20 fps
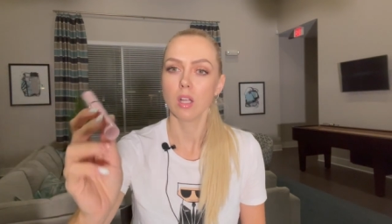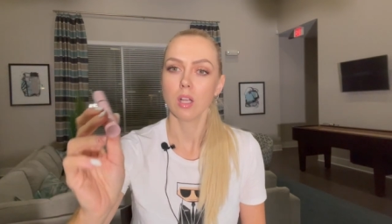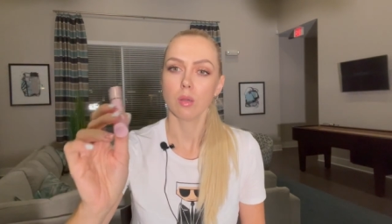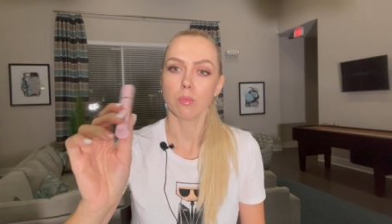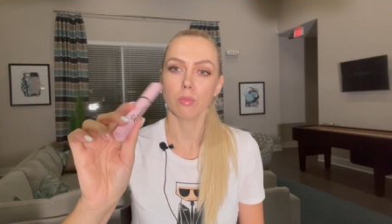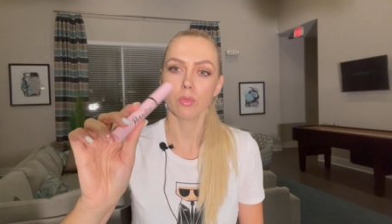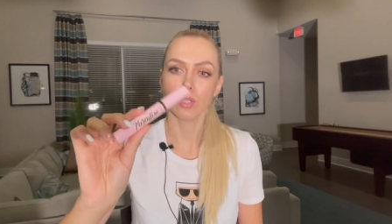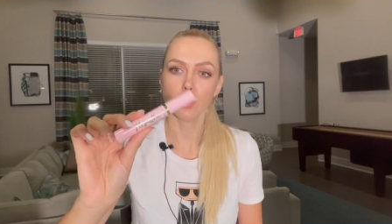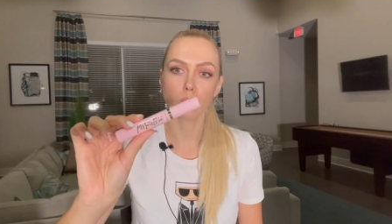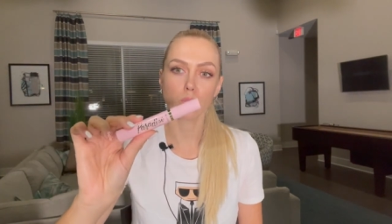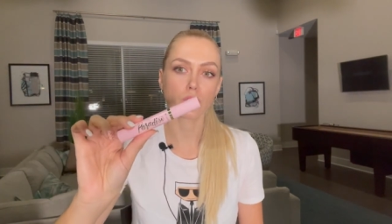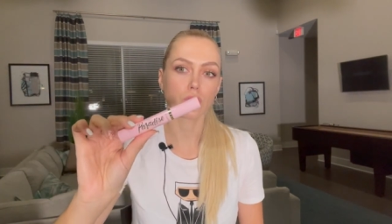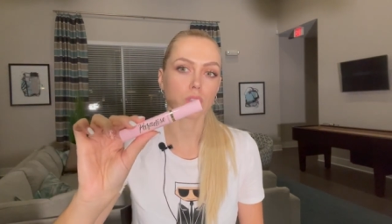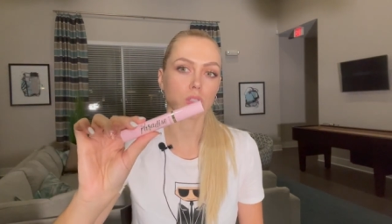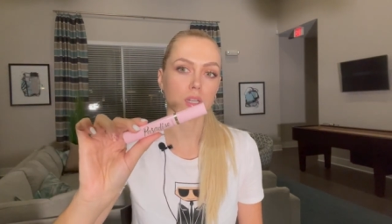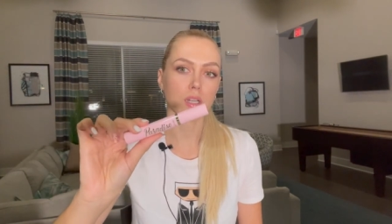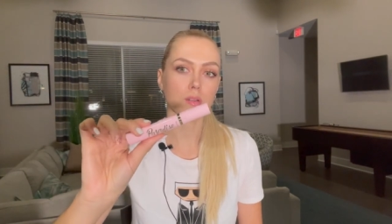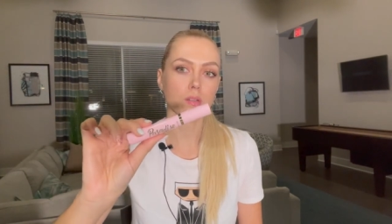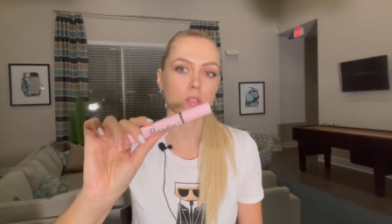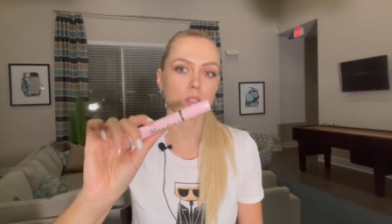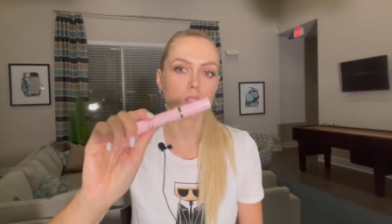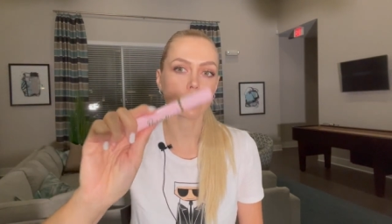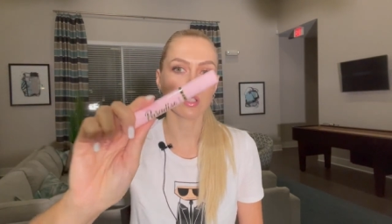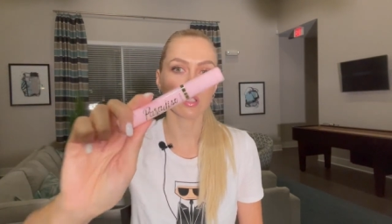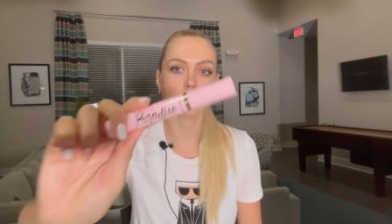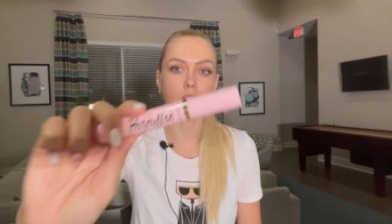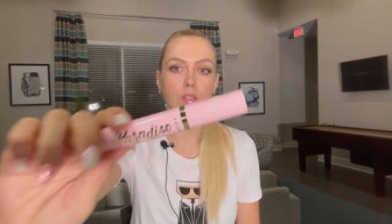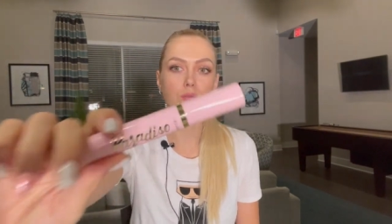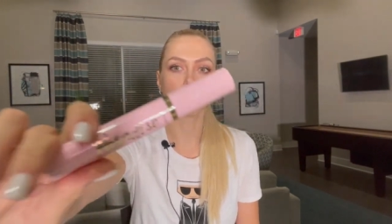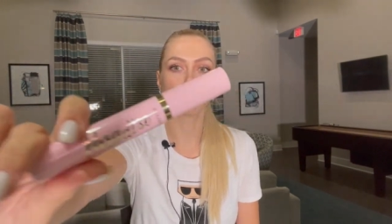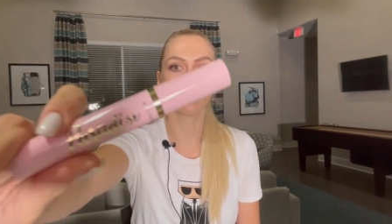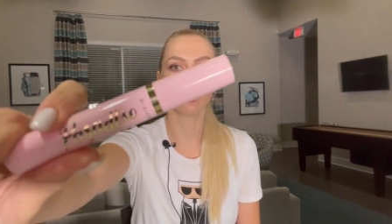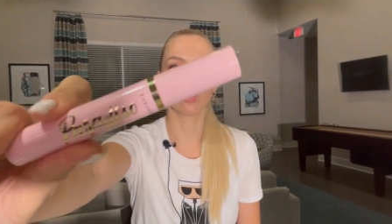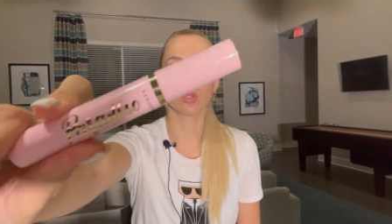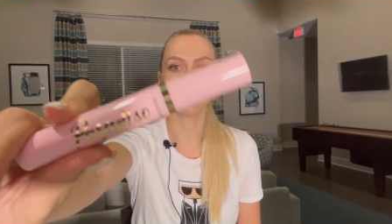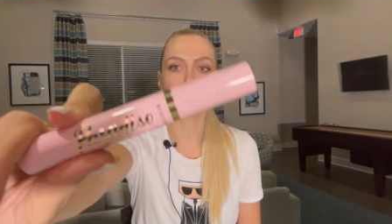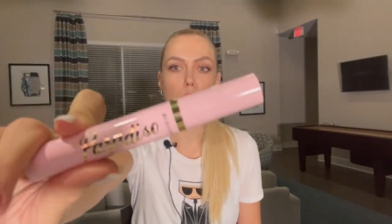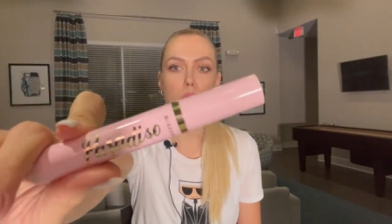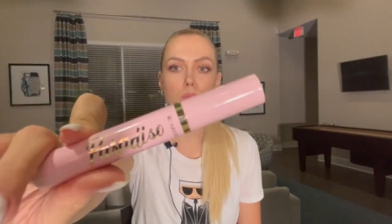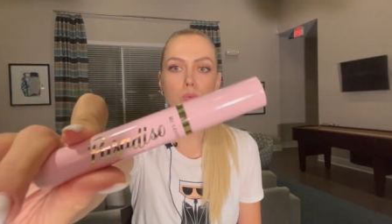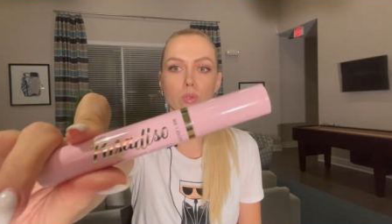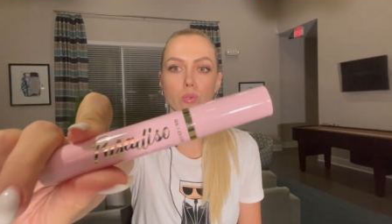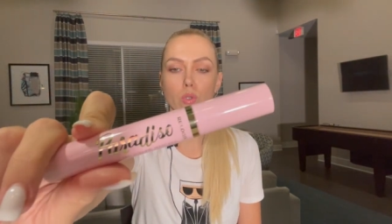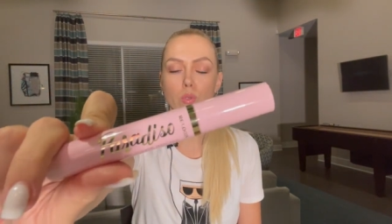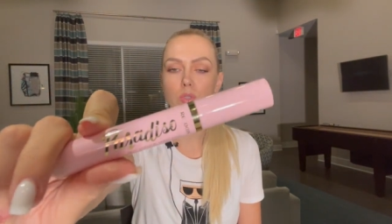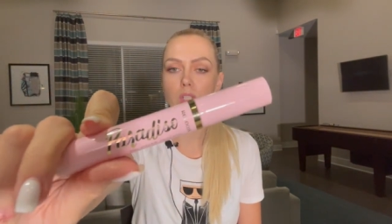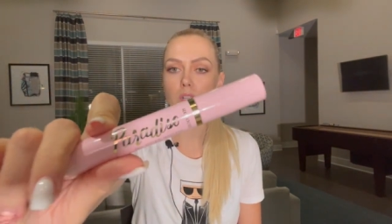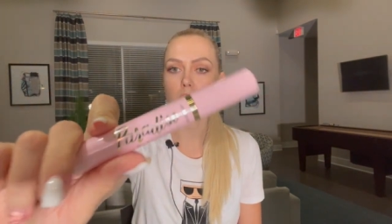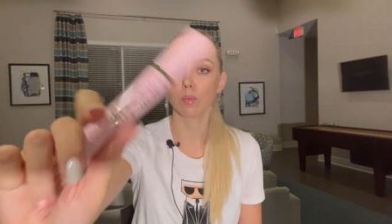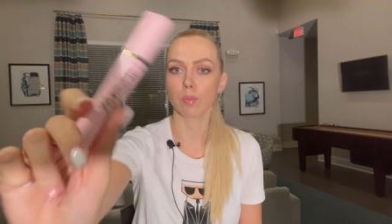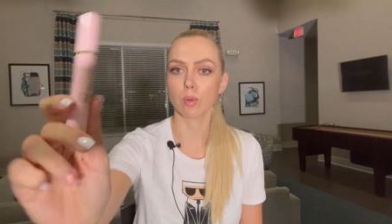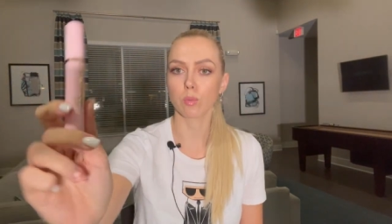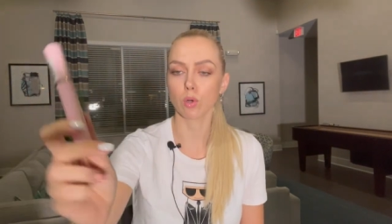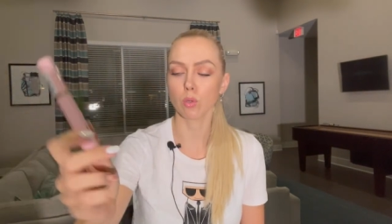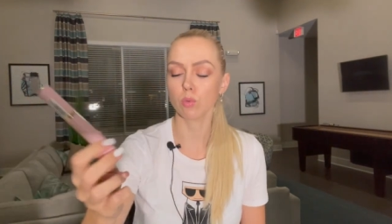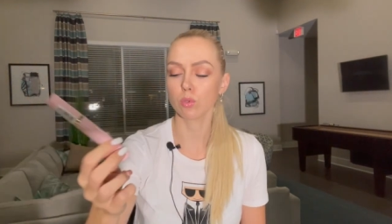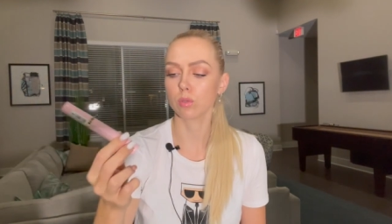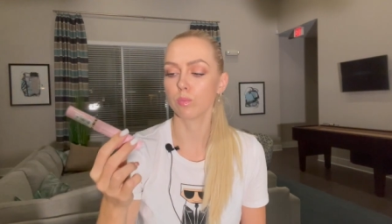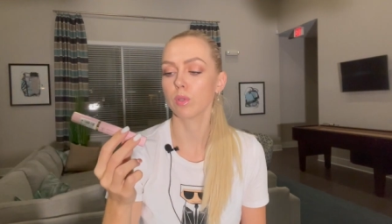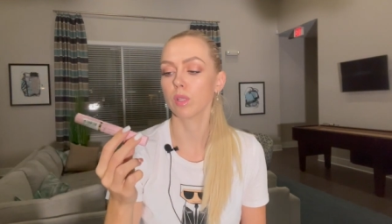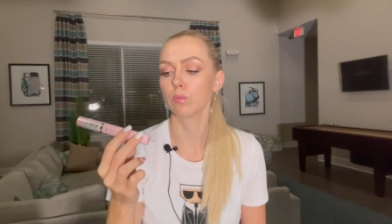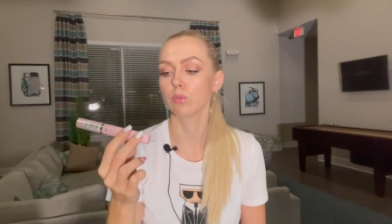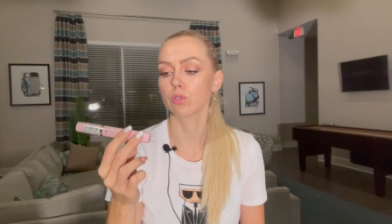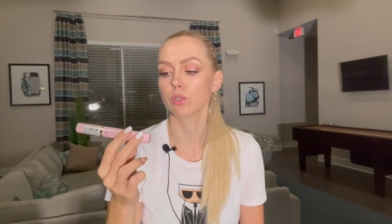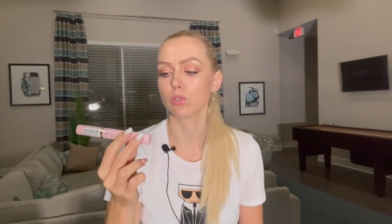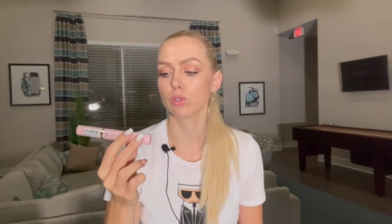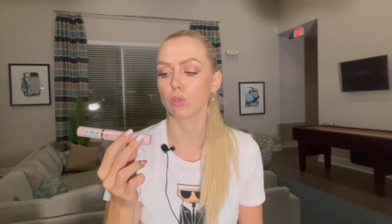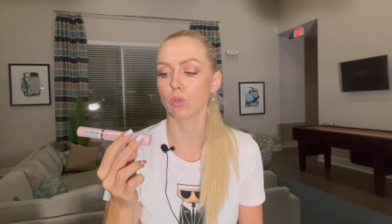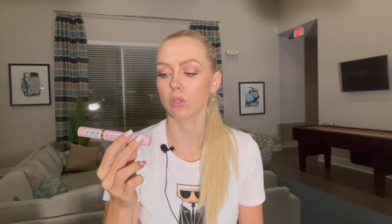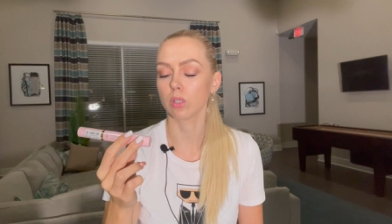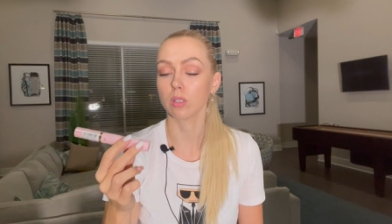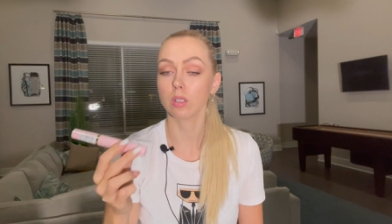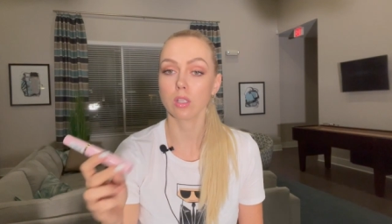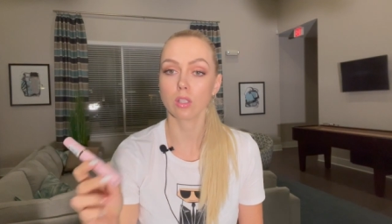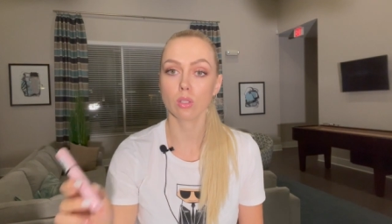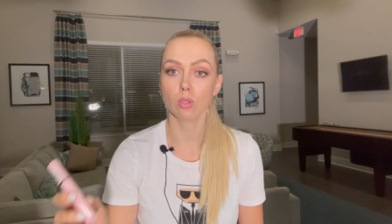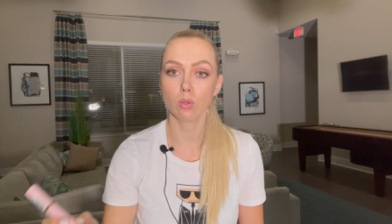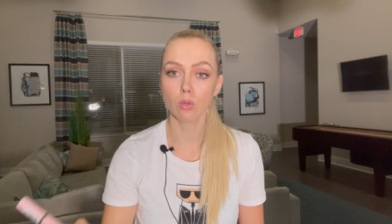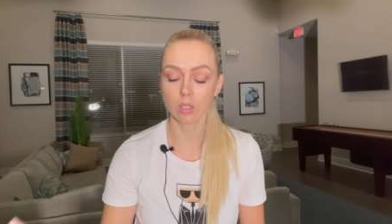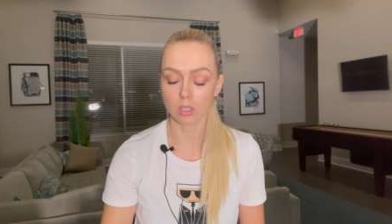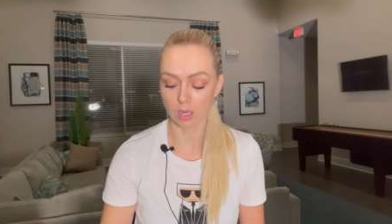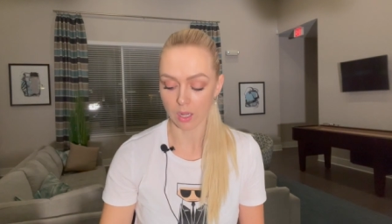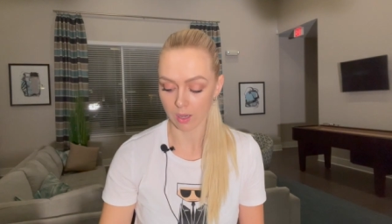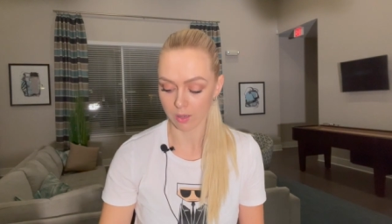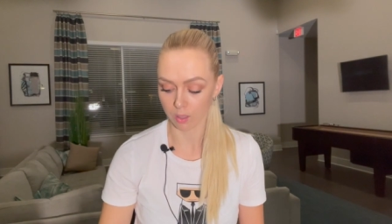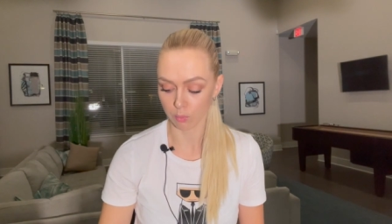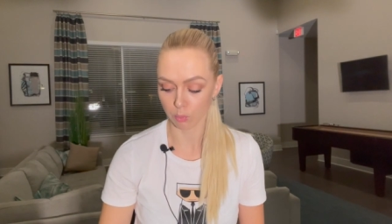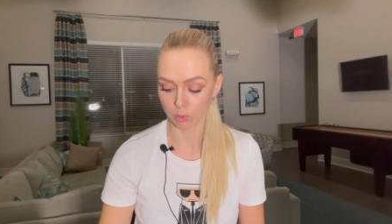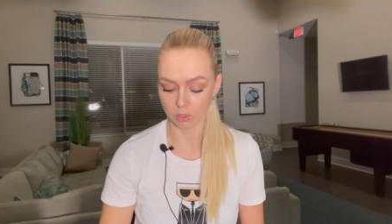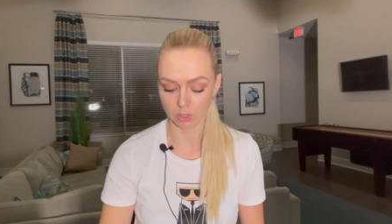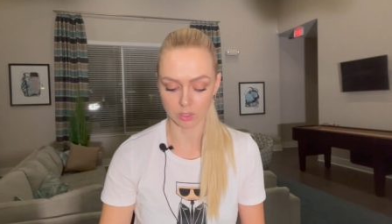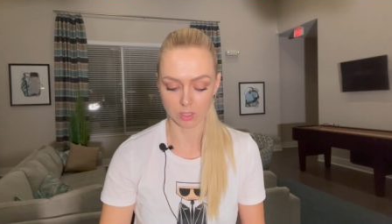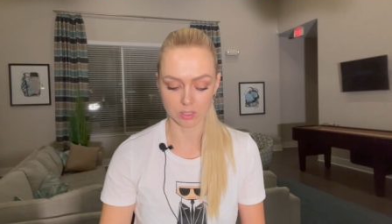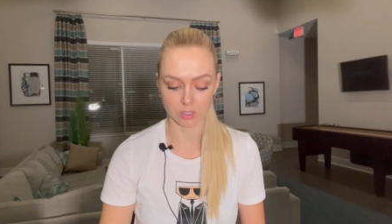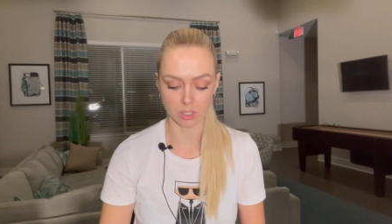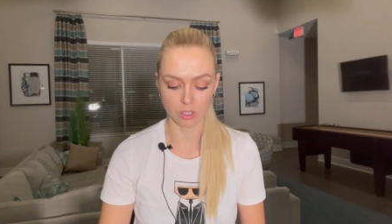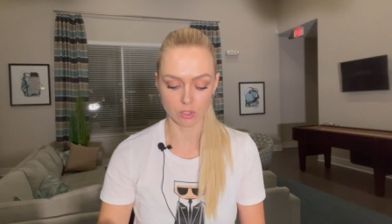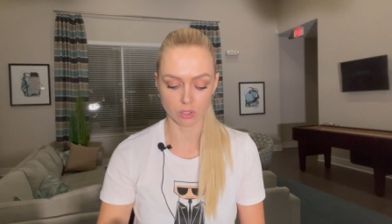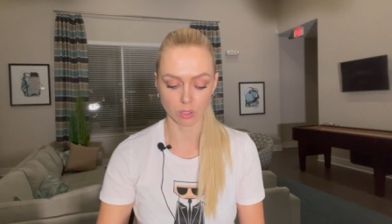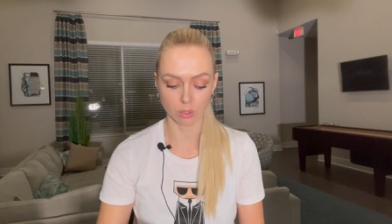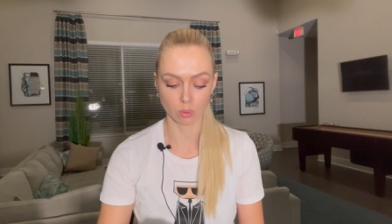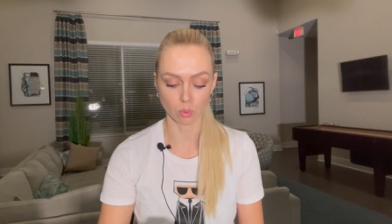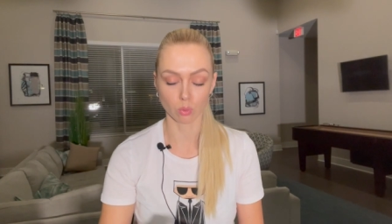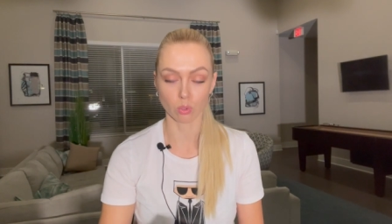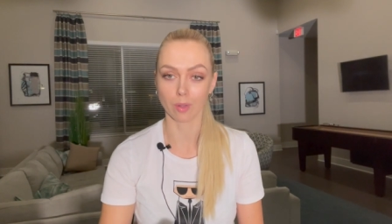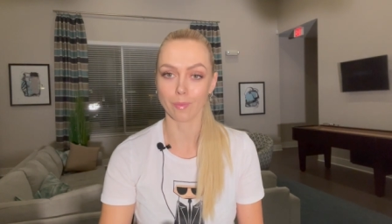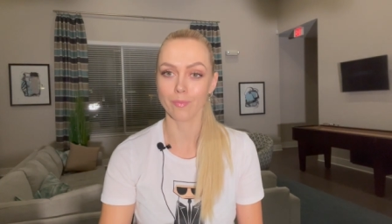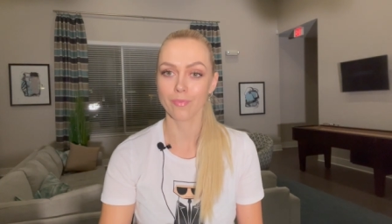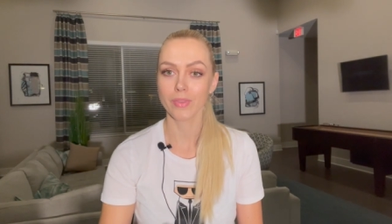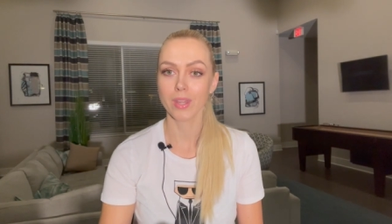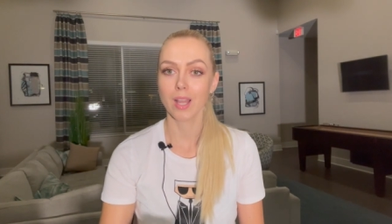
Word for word: Мне очень нравится, если вы вдруг не пробовали, то обязательно попробуйте, потому что стоит она недорого, а работает достаточно круто.